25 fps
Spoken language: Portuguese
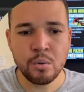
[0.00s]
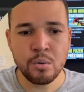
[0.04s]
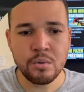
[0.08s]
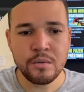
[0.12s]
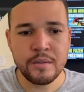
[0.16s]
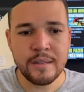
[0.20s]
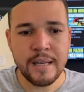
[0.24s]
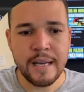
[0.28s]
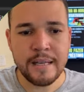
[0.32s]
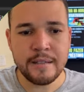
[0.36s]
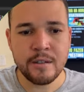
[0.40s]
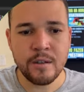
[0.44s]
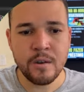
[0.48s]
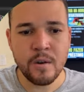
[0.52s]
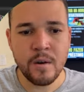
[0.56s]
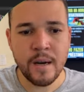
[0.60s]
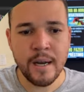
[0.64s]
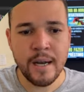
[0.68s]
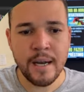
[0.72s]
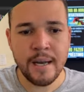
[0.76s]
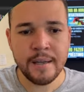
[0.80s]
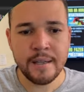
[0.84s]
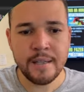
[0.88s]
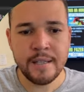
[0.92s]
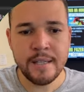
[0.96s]
descontos nas
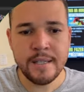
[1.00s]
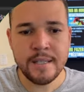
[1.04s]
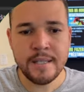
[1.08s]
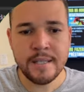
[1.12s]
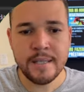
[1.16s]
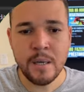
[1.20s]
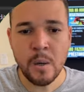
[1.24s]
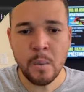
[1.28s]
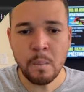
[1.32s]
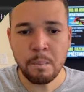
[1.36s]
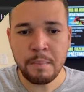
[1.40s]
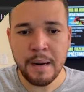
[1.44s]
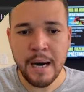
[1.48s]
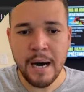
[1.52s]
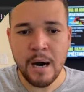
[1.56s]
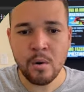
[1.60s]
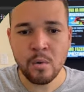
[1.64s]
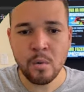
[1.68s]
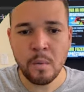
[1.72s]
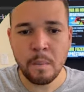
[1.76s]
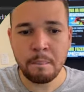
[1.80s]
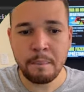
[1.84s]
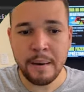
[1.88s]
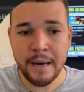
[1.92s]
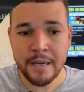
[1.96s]
drogarias São
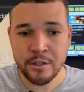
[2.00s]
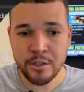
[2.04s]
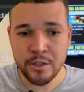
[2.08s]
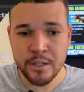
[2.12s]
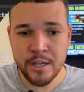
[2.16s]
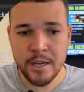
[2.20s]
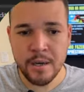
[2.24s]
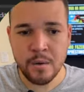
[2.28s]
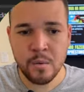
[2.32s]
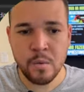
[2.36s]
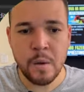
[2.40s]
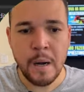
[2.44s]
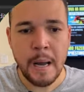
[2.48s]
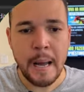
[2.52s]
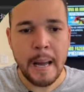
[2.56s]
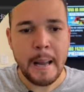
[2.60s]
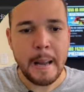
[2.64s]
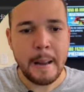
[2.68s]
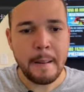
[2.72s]
Paulo, Pacheco,